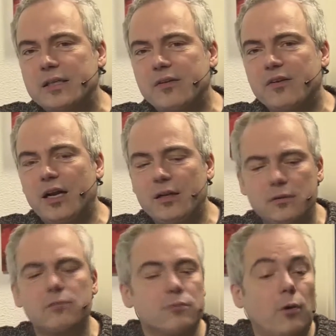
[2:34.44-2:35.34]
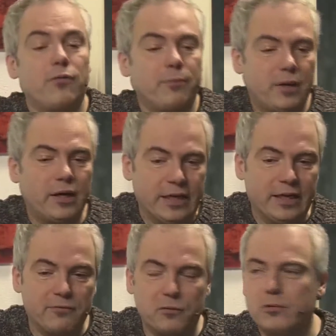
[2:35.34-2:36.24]
den sie halt offenbar in
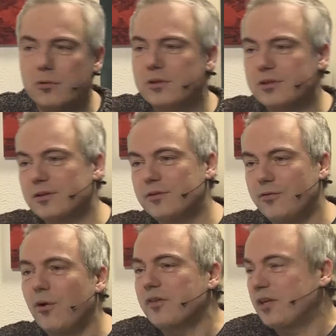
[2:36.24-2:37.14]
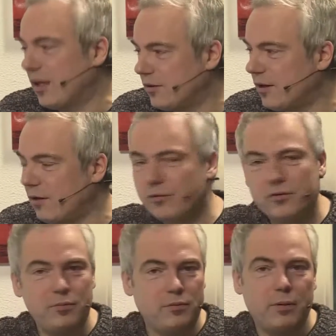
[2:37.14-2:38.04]
der Wohnung äh, vor sich hatte, da wo
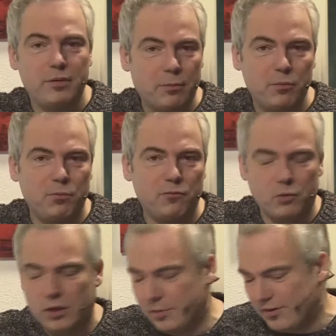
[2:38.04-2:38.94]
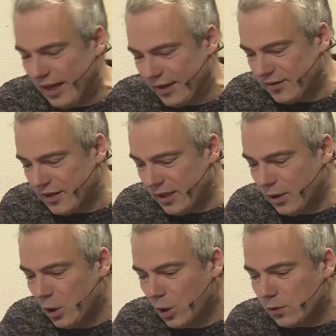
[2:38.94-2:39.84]
sie mit, der Mitbewohner besaß
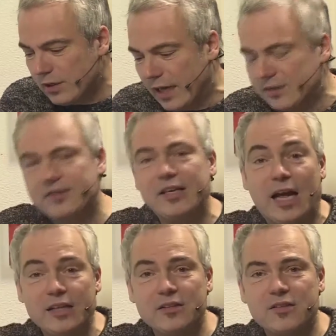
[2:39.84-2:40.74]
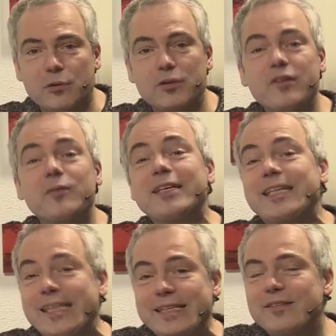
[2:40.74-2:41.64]
den. Und er hatte es ja angetan. Und deswegen
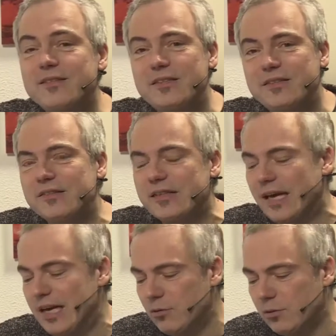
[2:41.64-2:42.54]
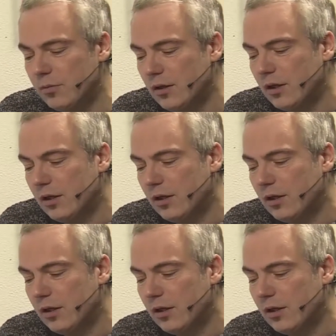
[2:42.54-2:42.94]
klingt dieses Album